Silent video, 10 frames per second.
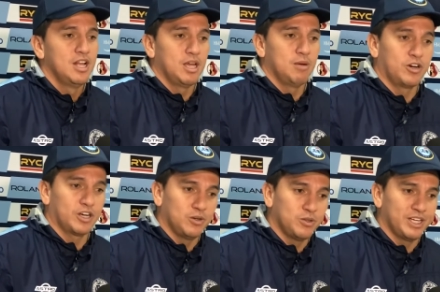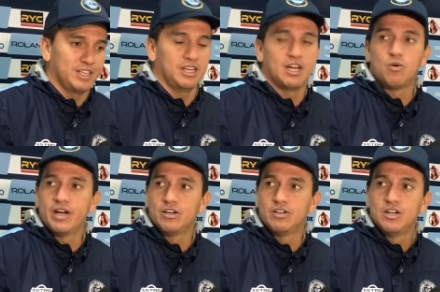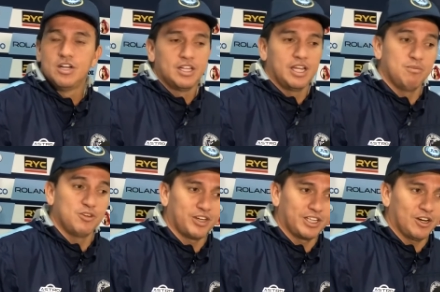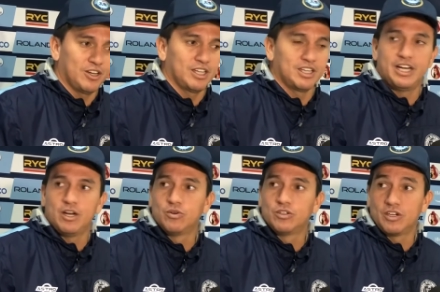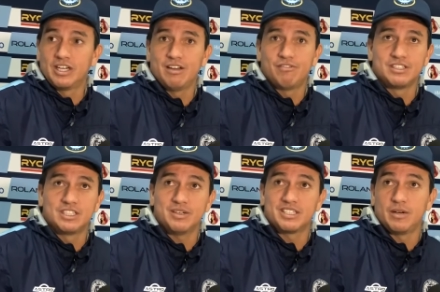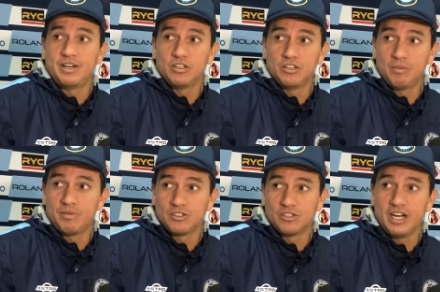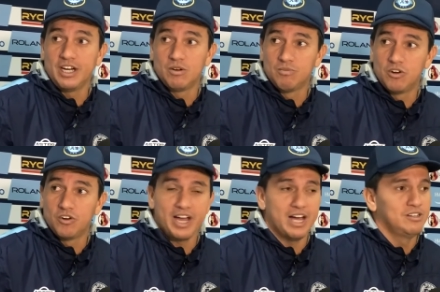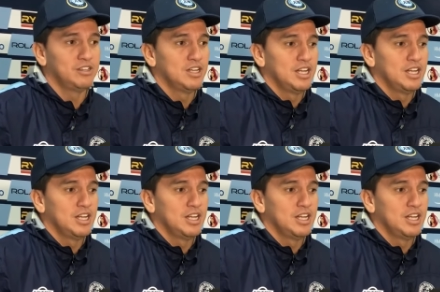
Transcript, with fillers: hemos creado una identidad de juego, hemos tratado de tener solidez defensiva, saber en dónde presionar y lo hemos logrado.